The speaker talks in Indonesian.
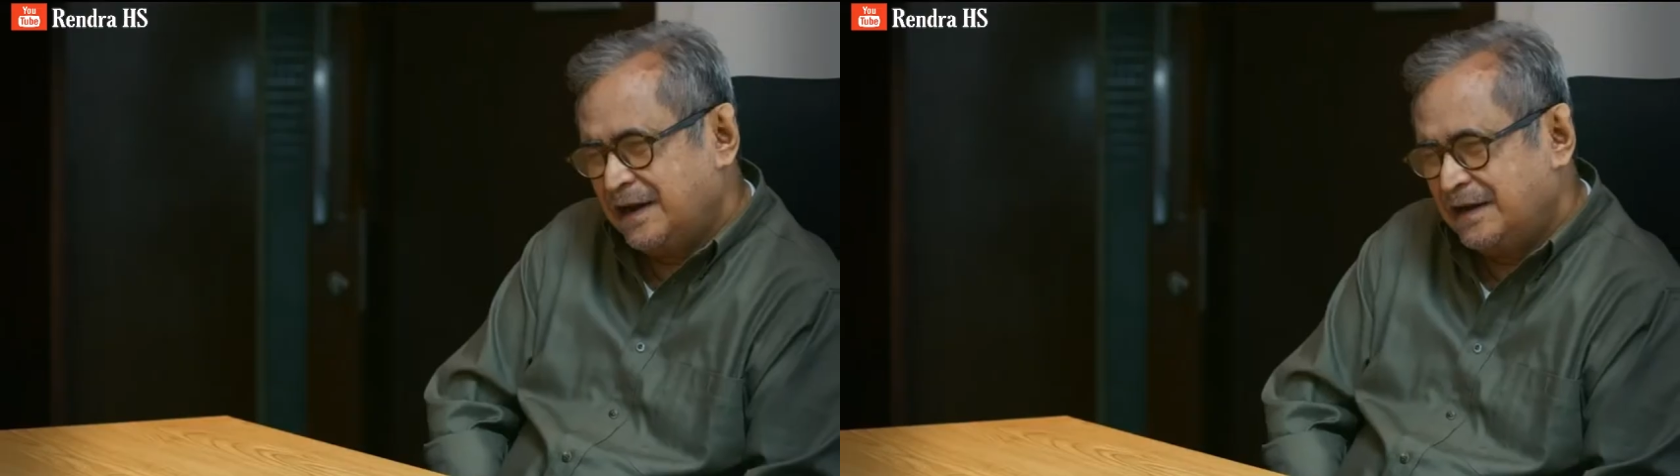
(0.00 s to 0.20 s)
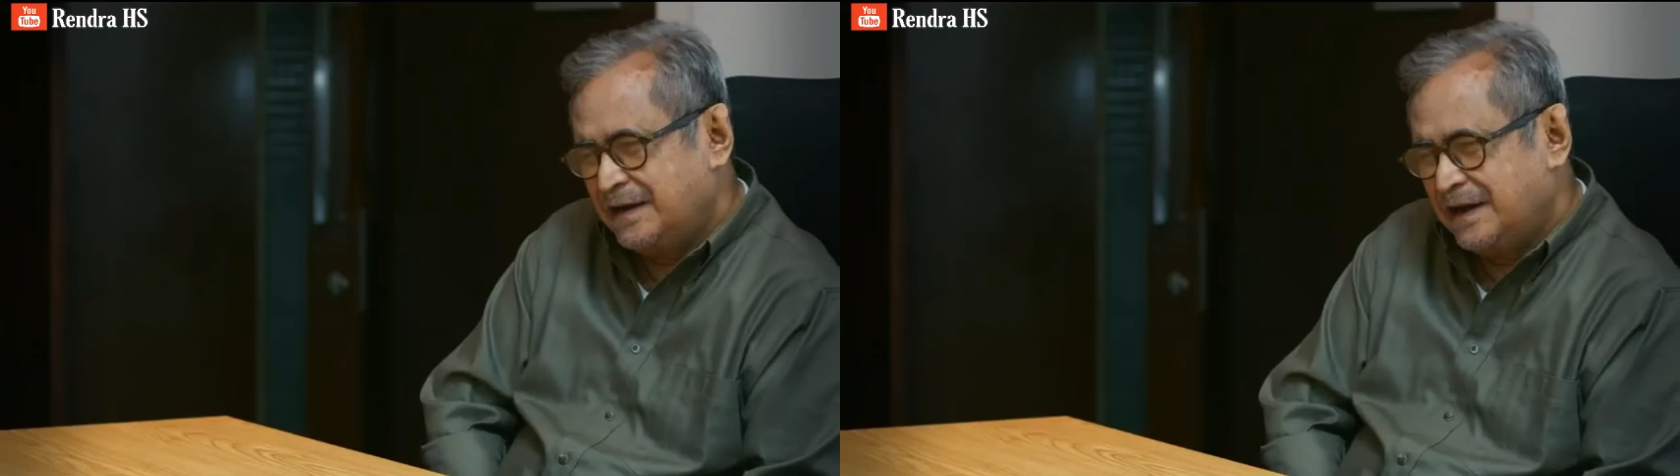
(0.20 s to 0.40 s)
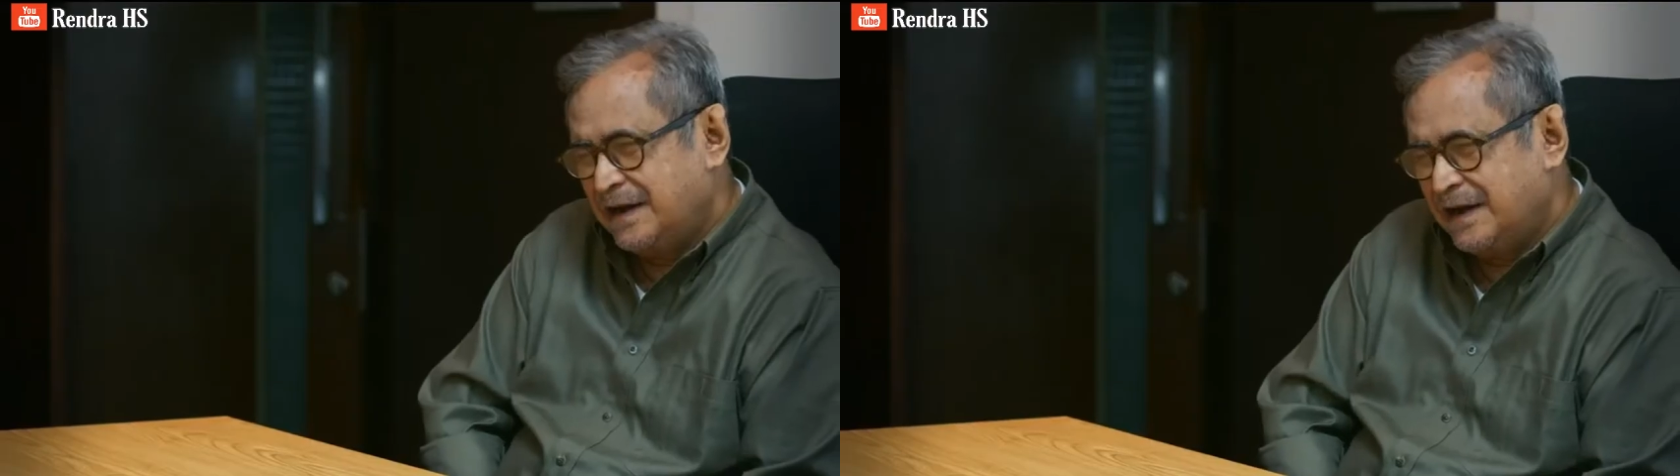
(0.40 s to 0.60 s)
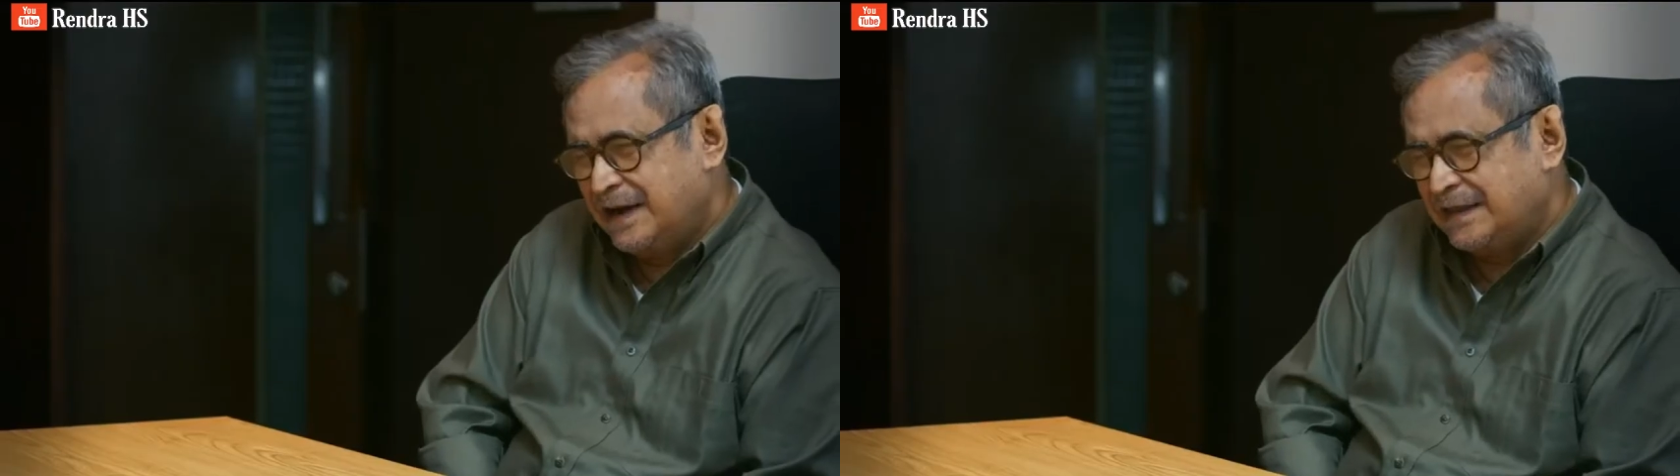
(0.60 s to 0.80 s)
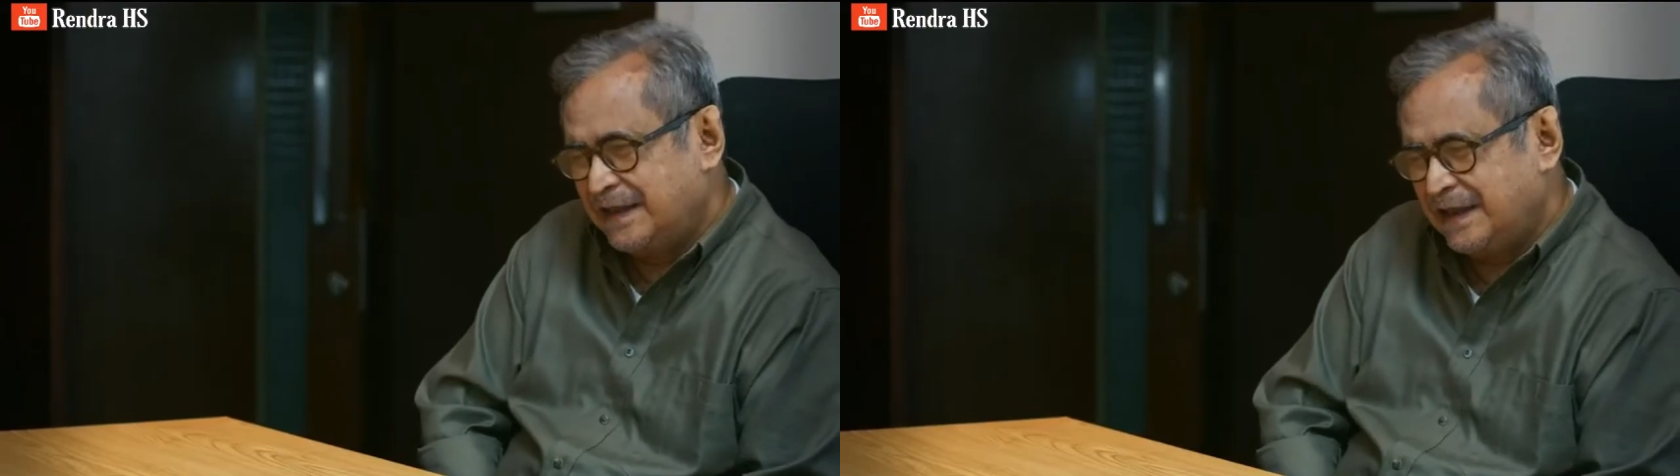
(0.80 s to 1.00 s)
Ada
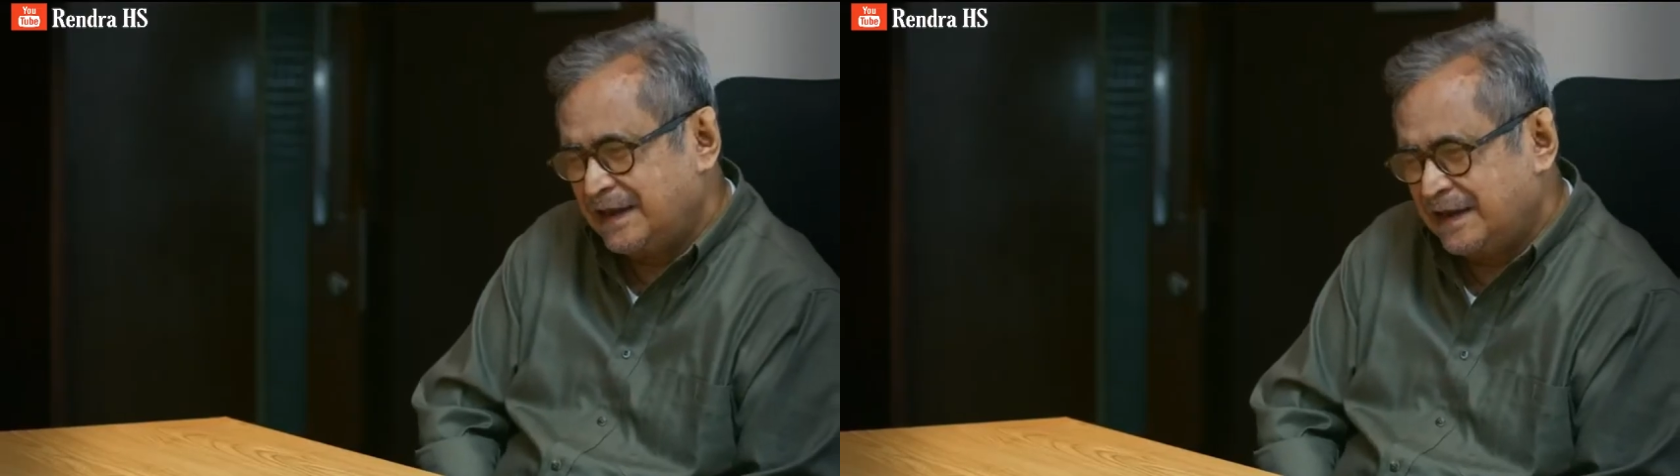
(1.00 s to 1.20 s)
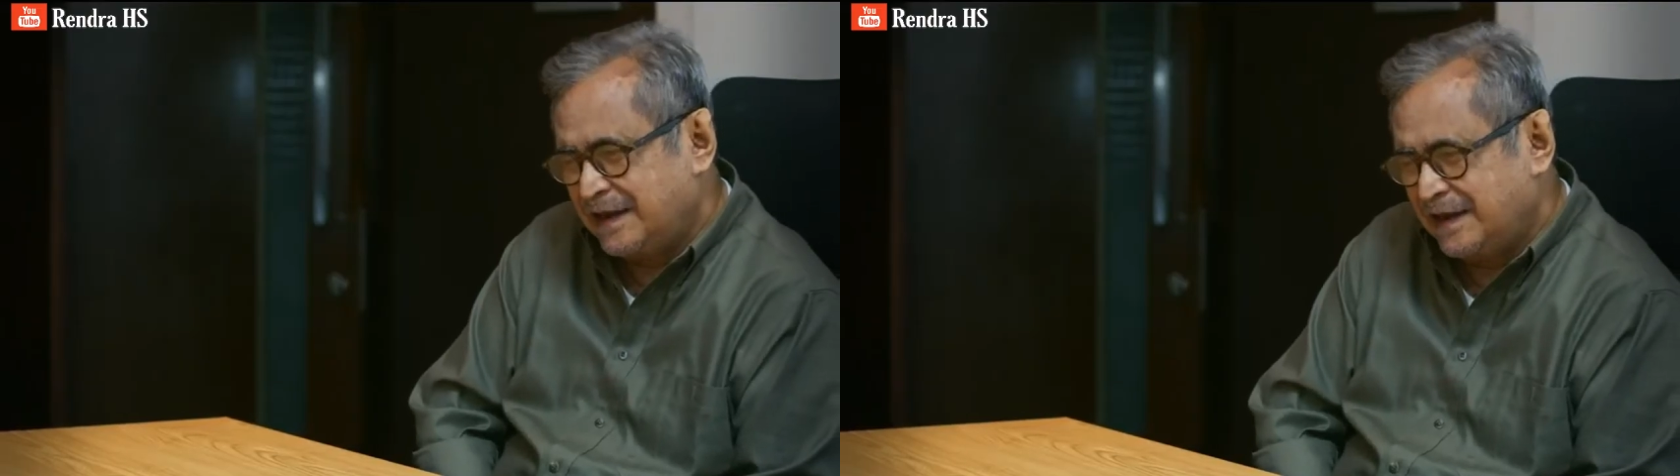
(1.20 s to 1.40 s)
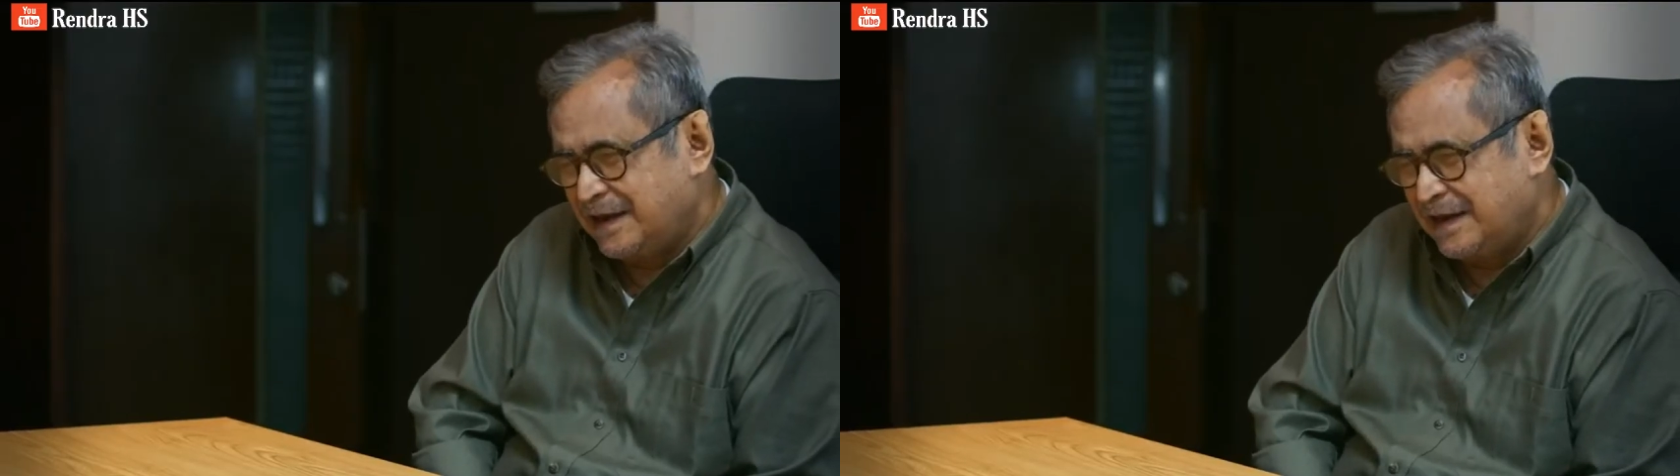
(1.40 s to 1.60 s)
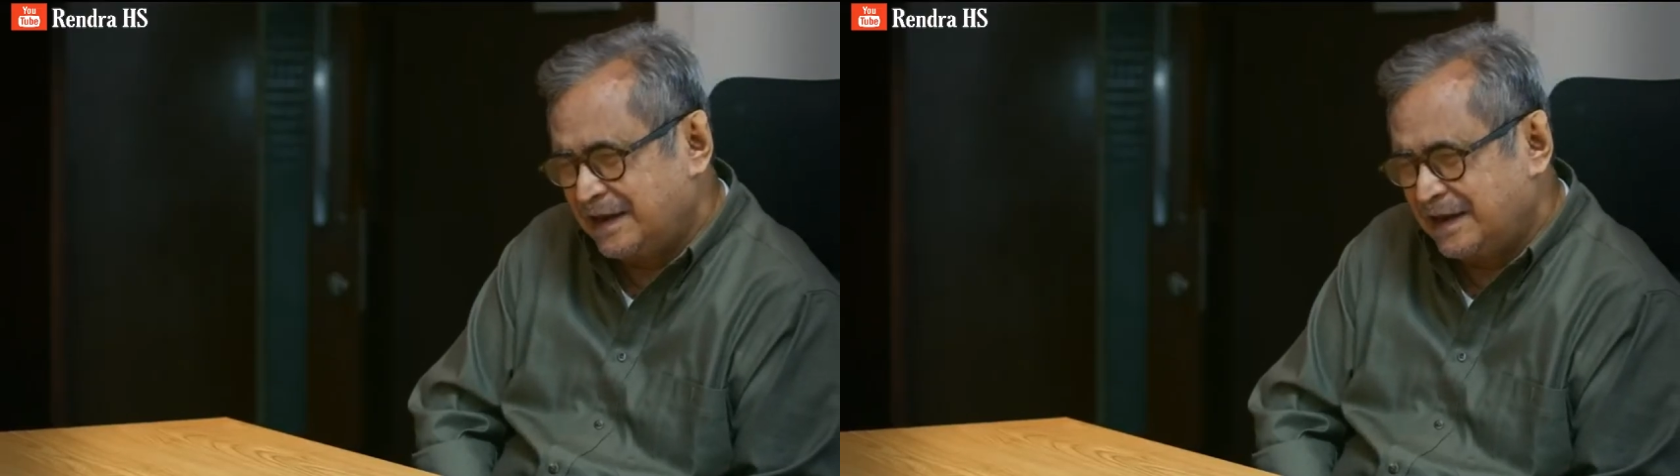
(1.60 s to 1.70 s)
etika